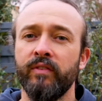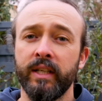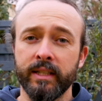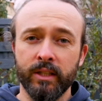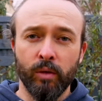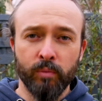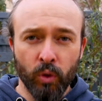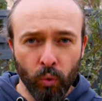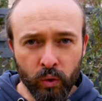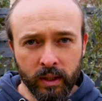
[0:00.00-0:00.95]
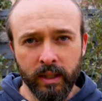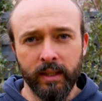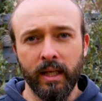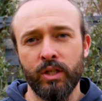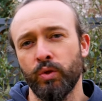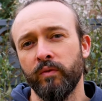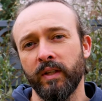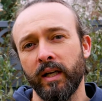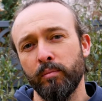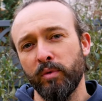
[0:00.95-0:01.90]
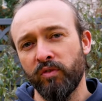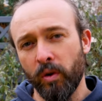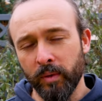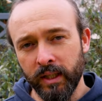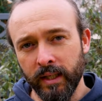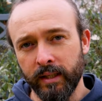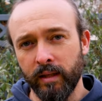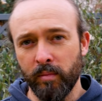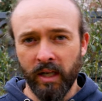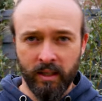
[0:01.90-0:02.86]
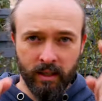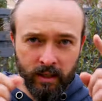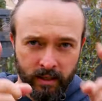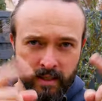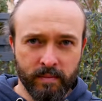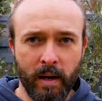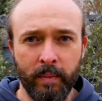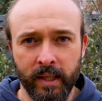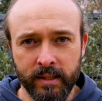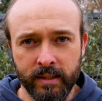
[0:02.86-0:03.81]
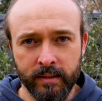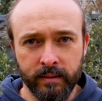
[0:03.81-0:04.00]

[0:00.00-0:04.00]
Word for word: weil das kommt unten in Dutch oben rein, bevor wir die Ente machen. Das machen wir jetzt.